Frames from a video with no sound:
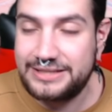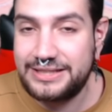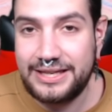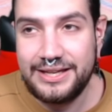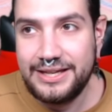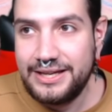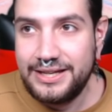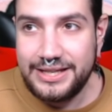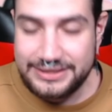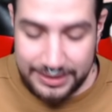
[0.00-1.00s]
este,
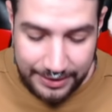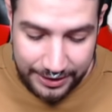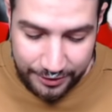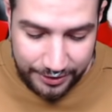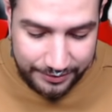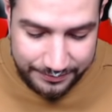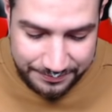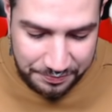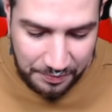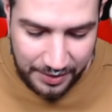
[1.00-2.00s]
este Bardock.
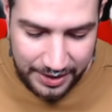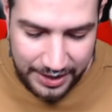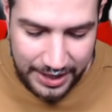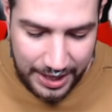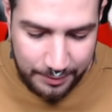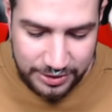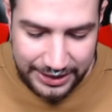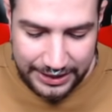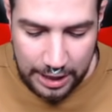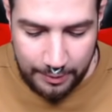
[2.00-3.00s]
Hemos
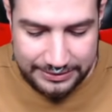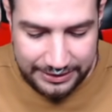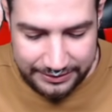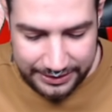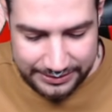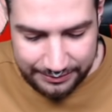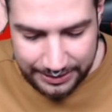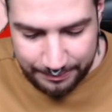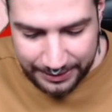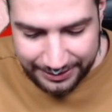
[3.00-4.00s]
arriesgado bastante, ¿eh,
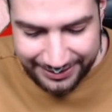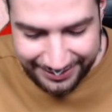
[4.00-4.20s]
chavales, para,